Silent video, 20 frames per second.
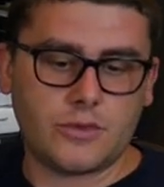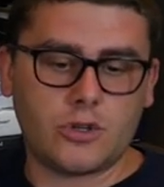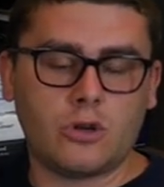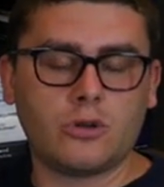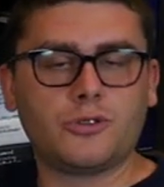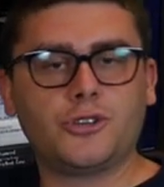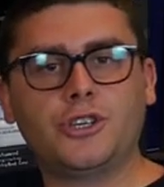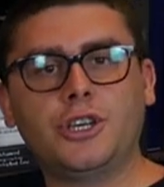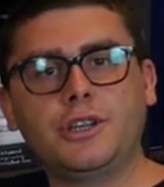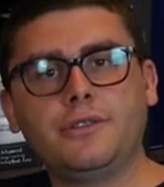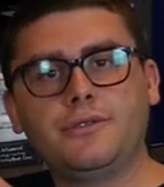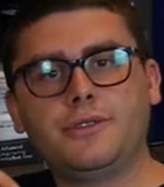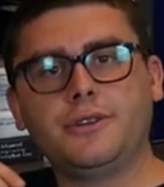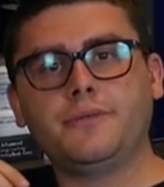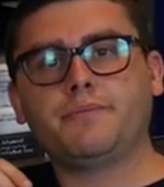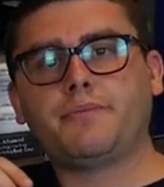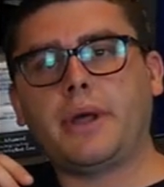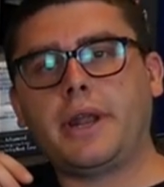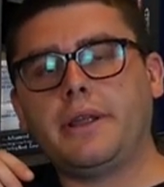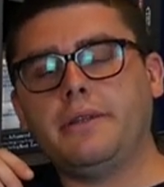
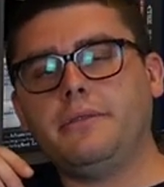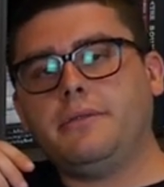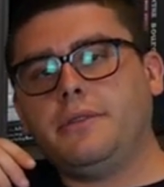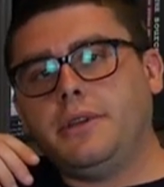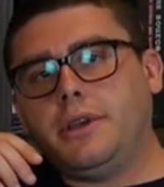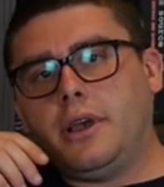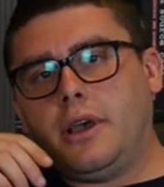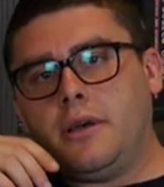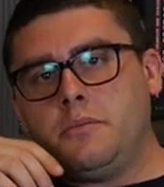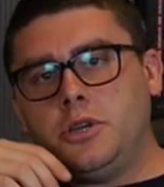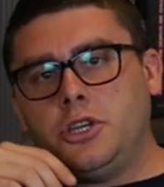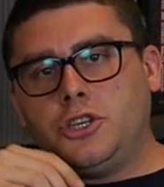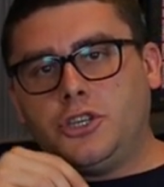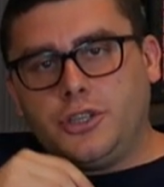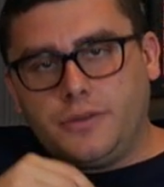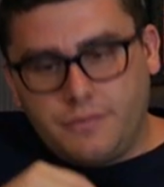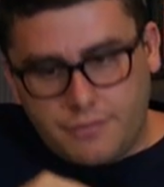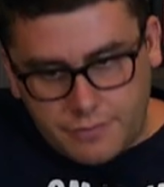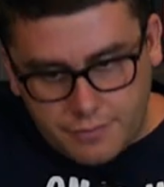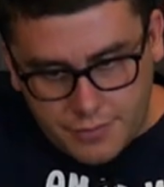conoscenti, parenti, amici,